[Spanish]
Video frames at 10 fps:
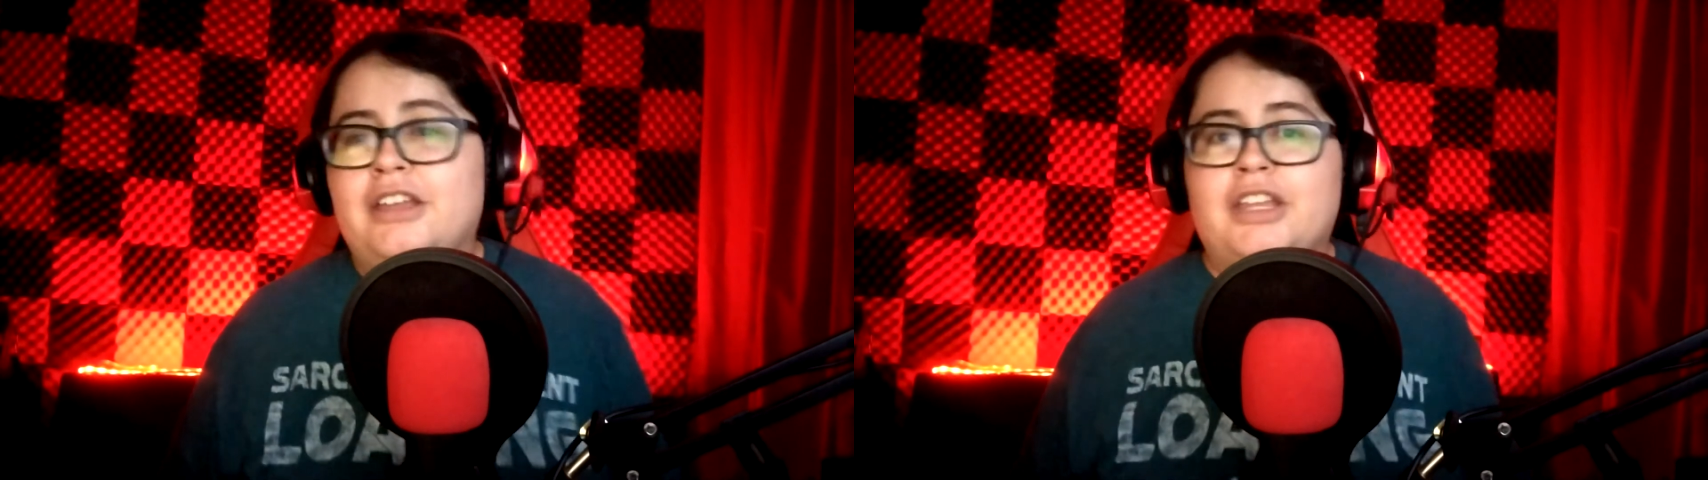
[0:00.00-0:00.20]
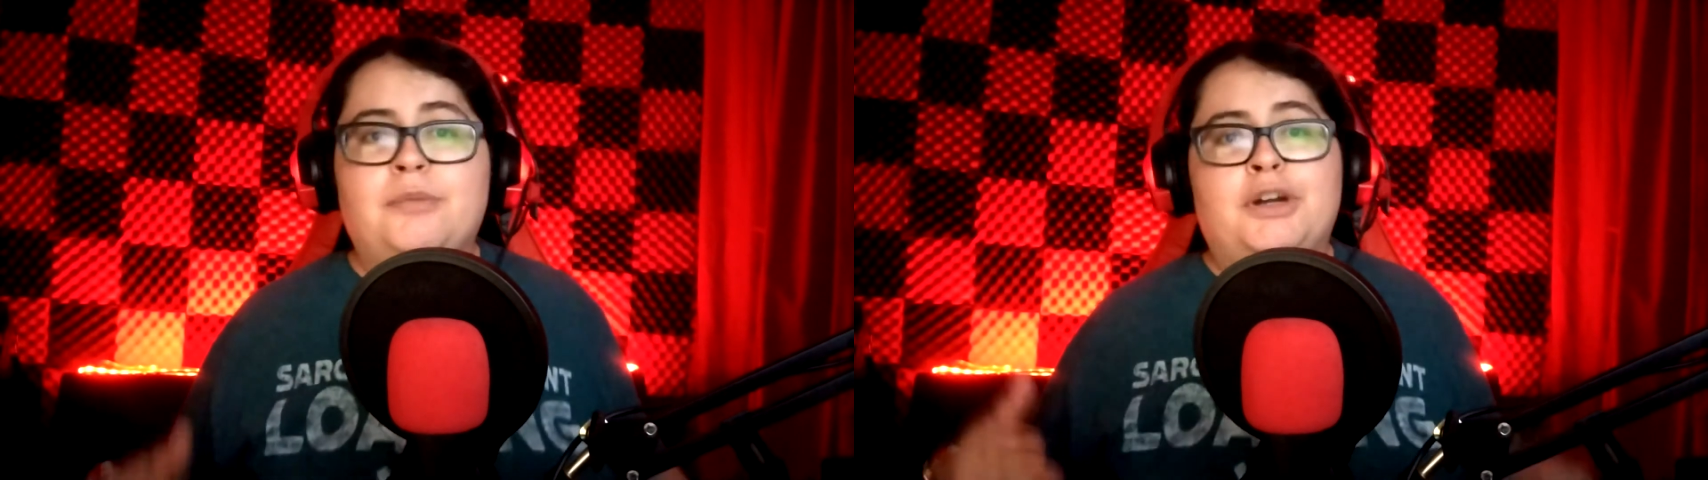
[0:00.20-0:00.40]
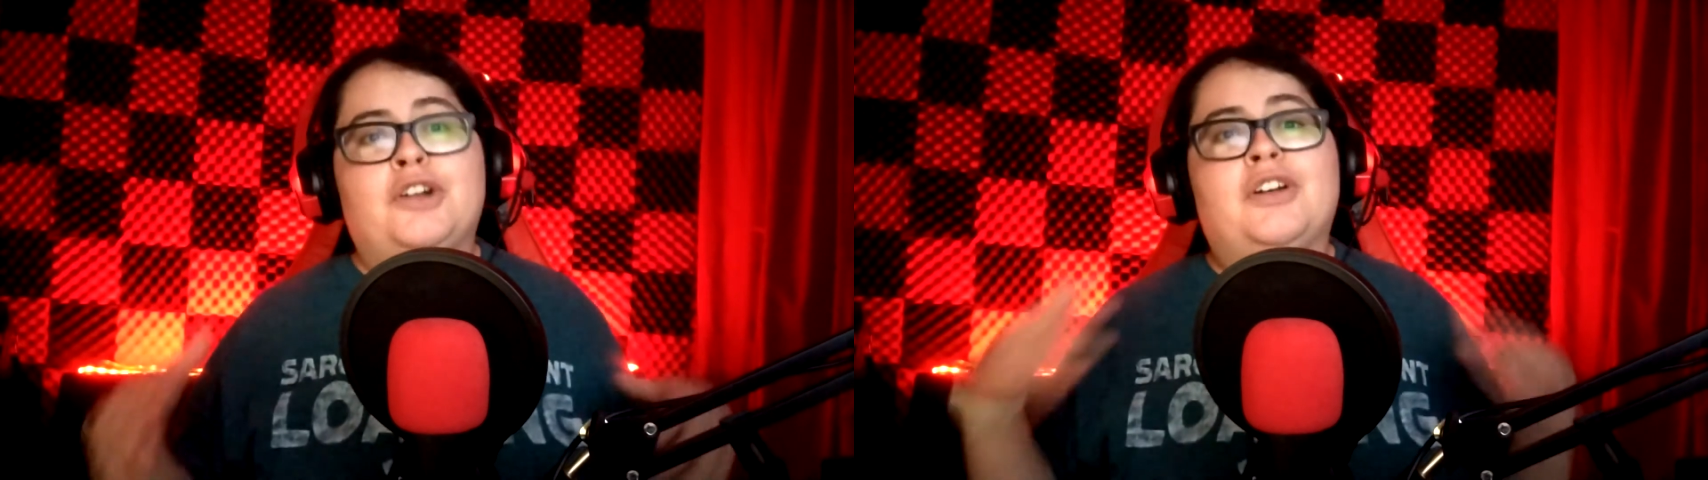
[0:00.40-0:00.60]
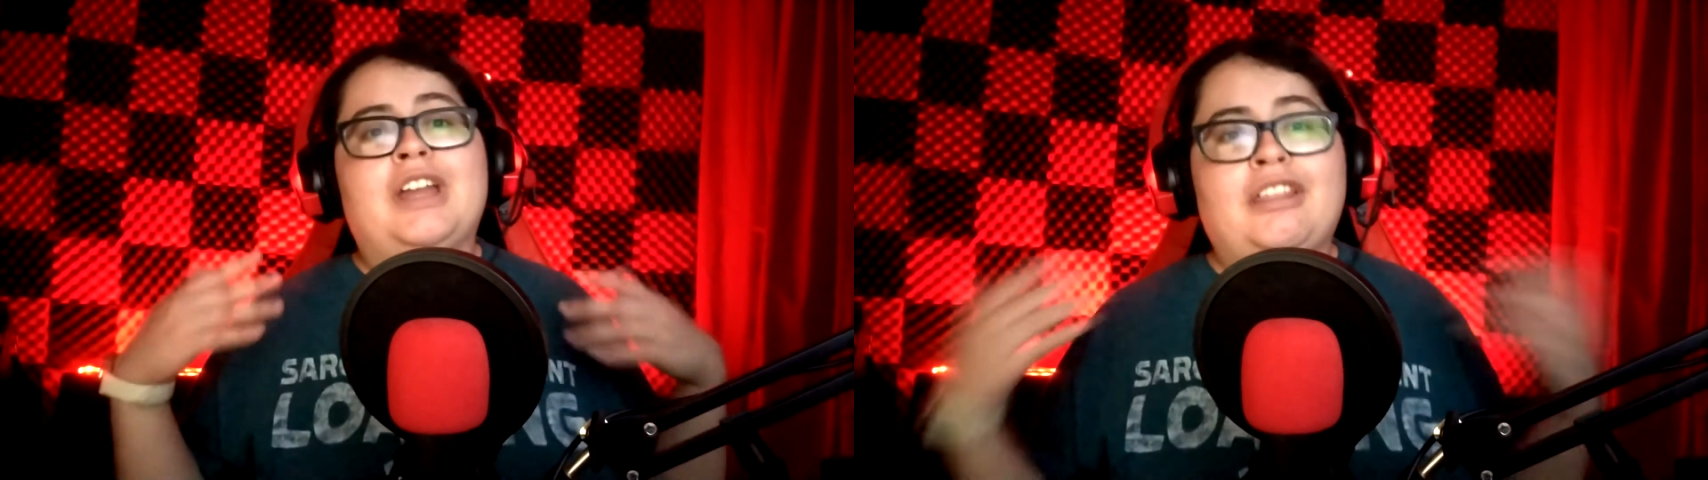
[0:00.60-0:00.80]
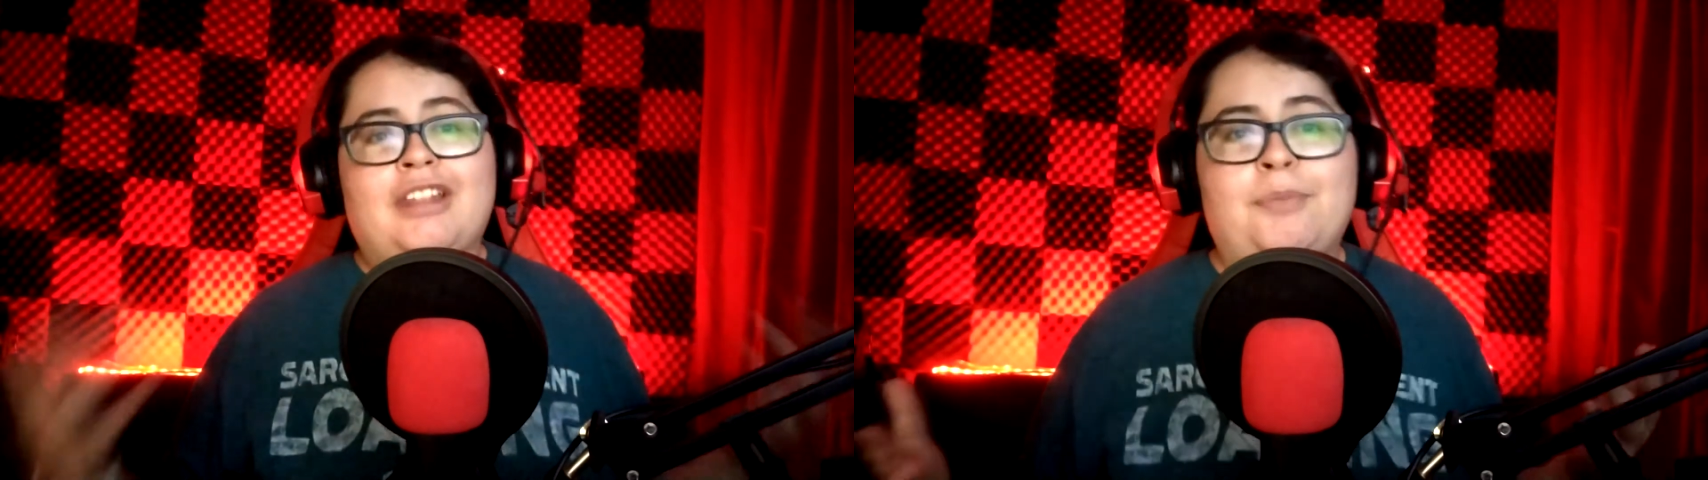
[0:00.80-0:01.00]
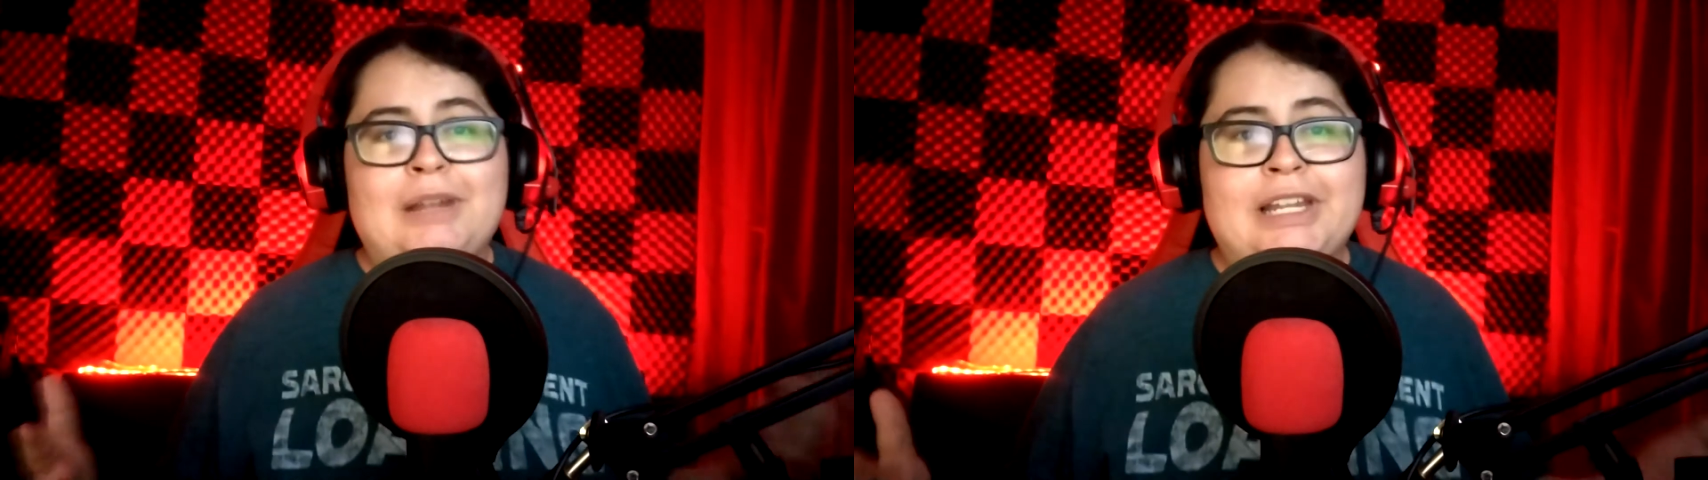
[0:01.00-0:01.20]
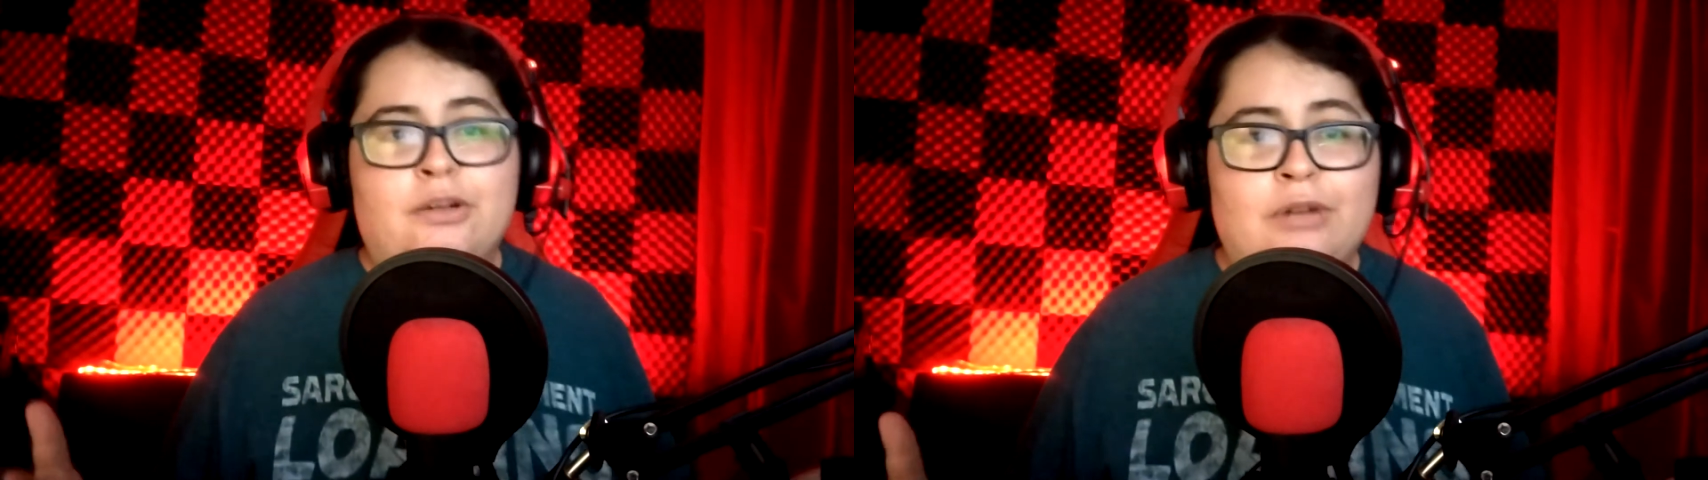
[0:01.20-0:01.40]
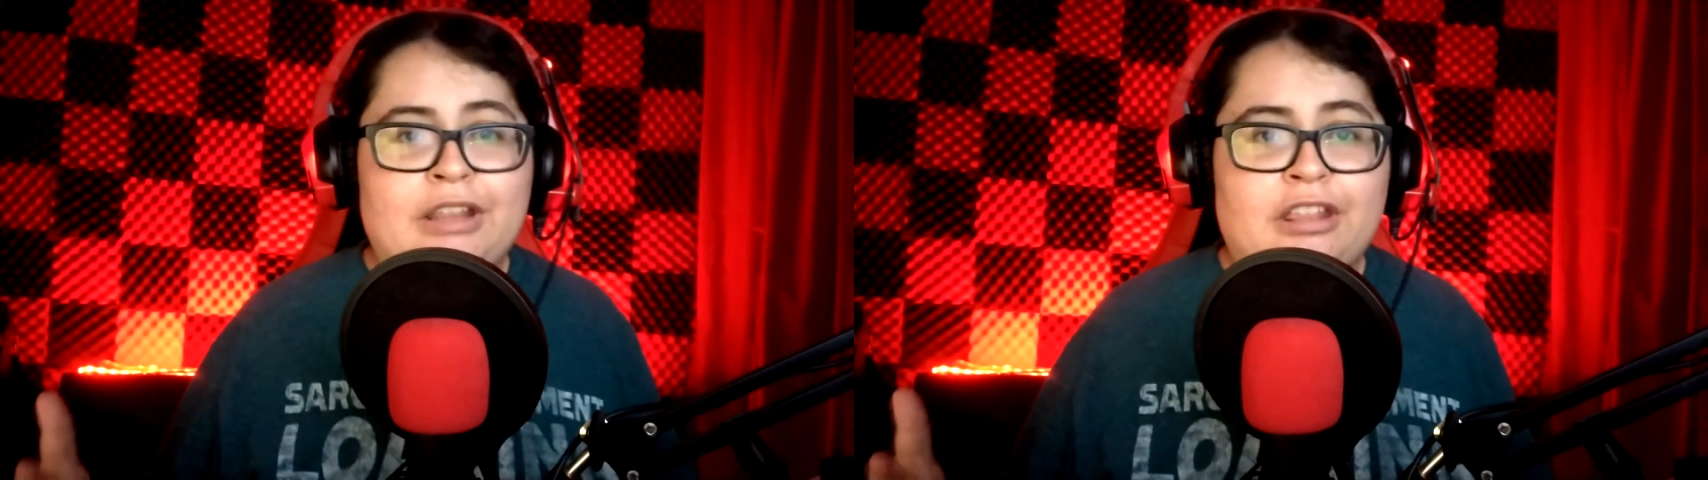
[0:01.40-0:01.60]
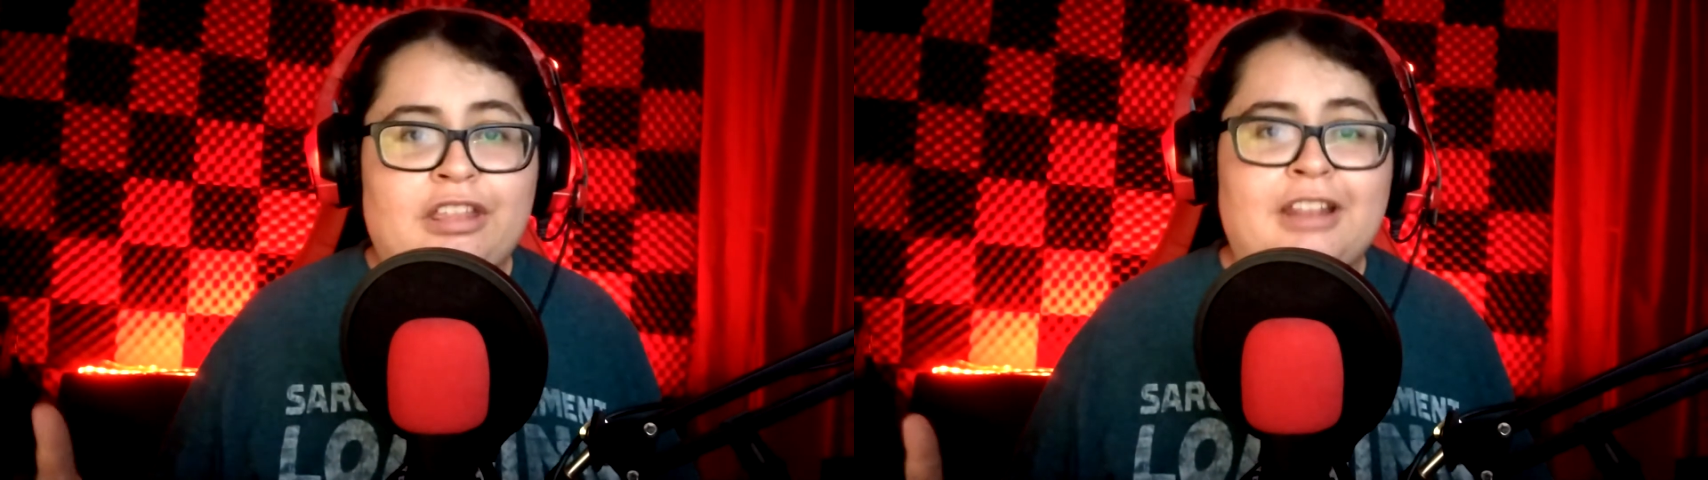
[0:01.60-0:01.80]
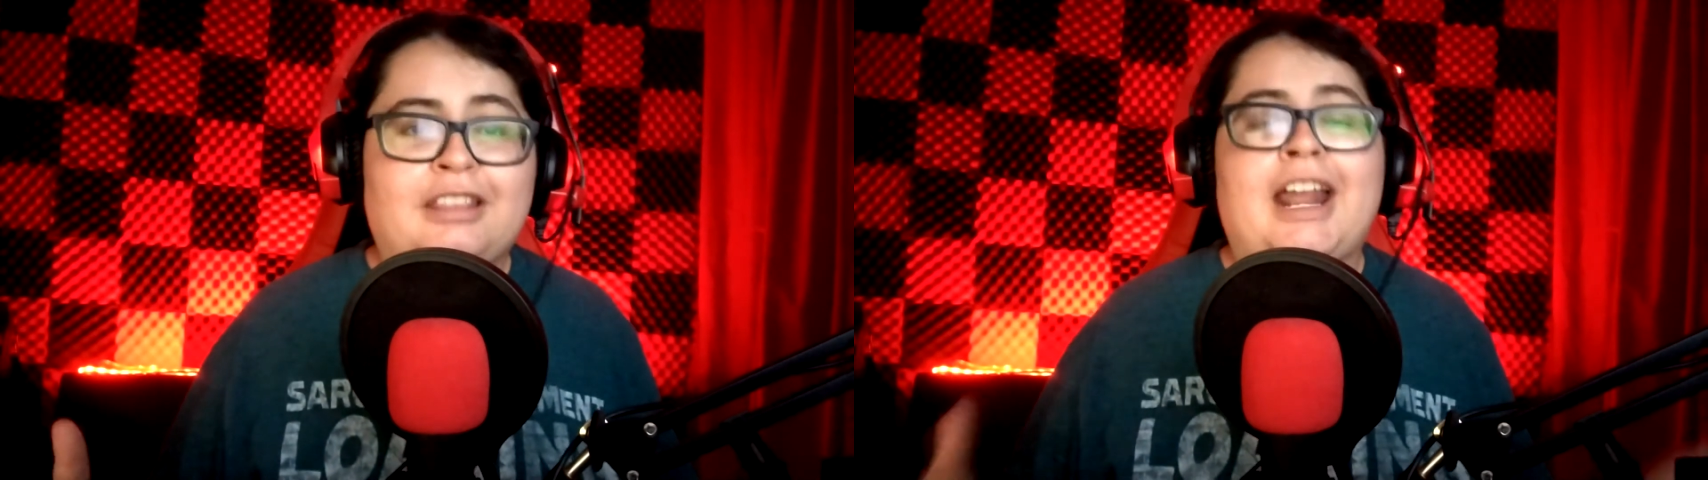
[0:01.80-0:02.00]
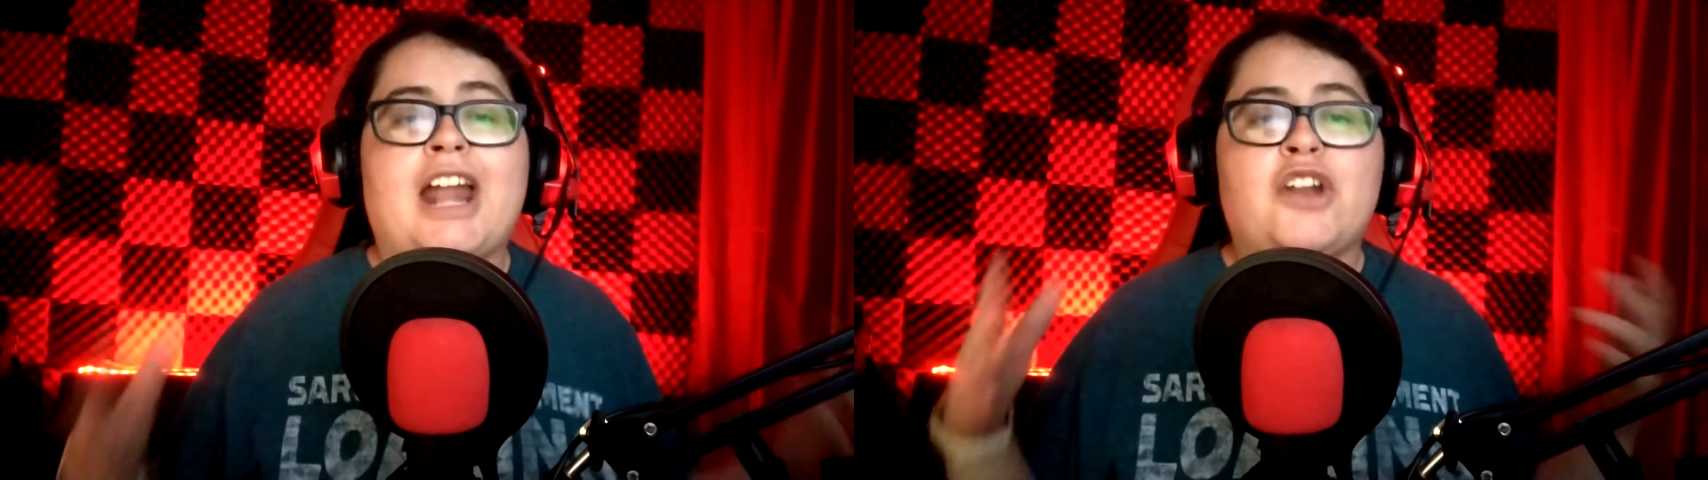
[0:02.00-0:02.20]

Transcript: Y bueno, esta película se centra